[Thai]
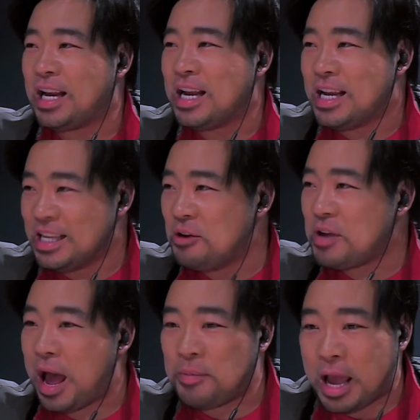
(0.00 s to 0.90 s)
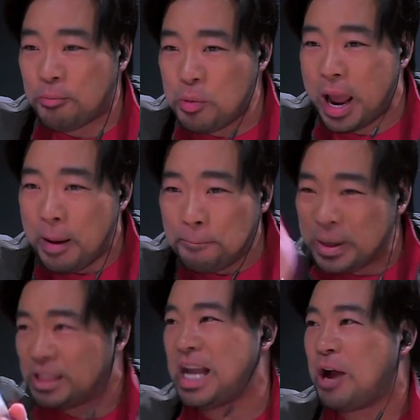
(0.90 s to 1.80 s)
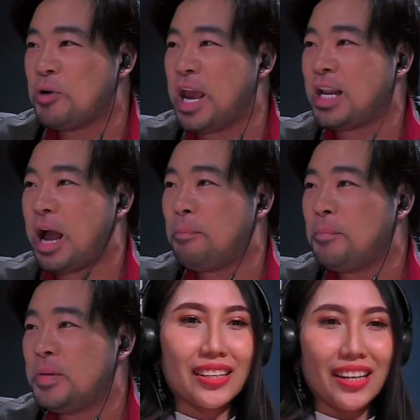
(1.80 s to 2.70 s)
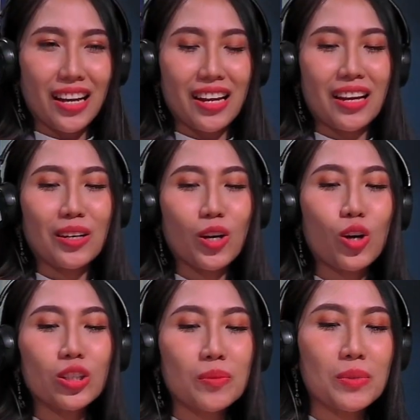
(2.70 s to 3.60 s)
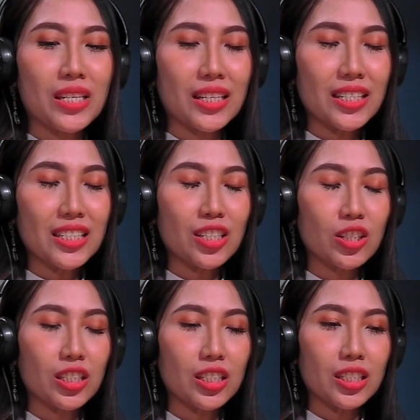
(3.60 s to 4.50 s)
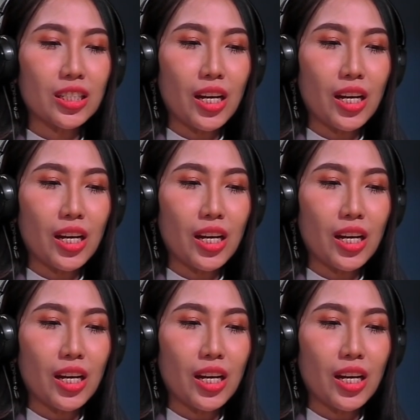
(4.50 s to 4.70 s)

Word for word: รเยียวยาไหมครับคุณแม่ปรึกษาคุณเกศครับค่ะก็จะมีอีกเรื่องหนึ่งก็คือ